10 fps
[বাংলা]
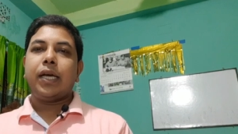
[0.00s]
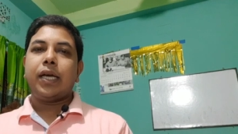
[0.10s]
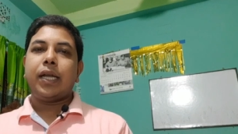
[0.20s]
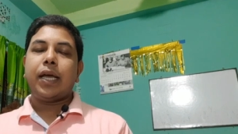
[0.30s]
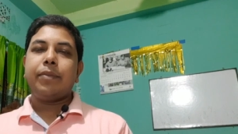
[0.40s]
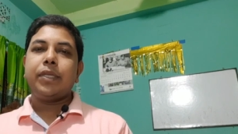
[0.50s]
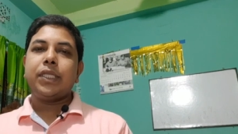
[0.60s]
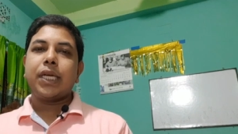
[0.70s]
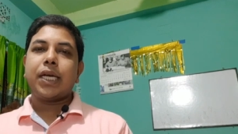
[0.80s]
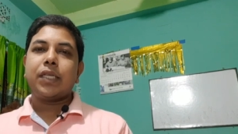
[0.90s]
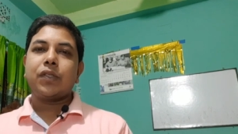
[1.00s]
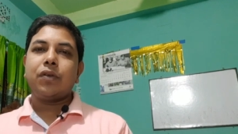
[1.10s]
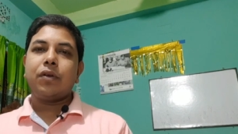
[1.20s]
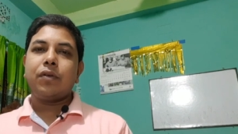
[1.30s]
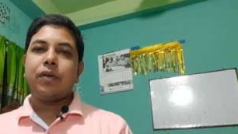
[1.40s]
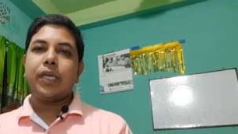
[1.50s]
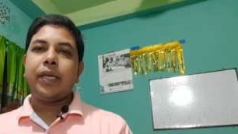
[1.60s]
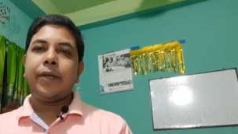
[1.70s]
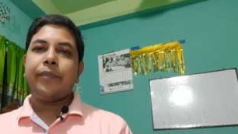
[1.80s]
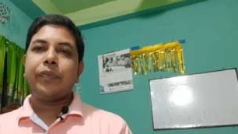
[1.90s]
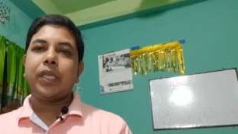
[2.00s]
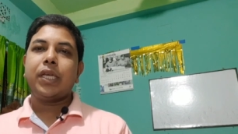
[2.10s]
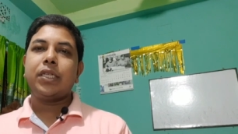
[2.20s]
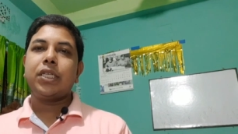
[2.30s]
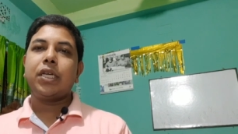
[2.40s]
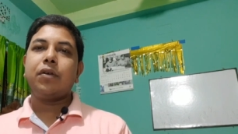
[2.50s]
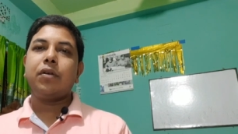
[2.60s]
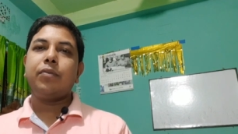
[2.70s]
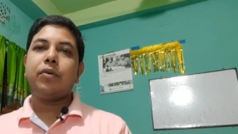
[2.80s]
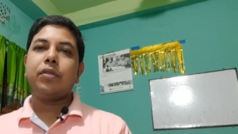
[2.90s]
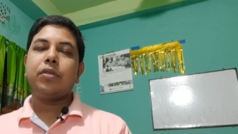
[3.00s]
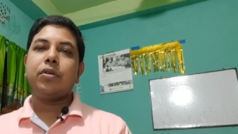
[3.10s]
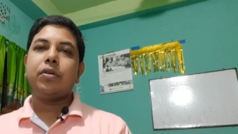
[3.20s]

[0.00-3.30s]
আর আমি যে কাজগুলো করি সেগুলো মূলত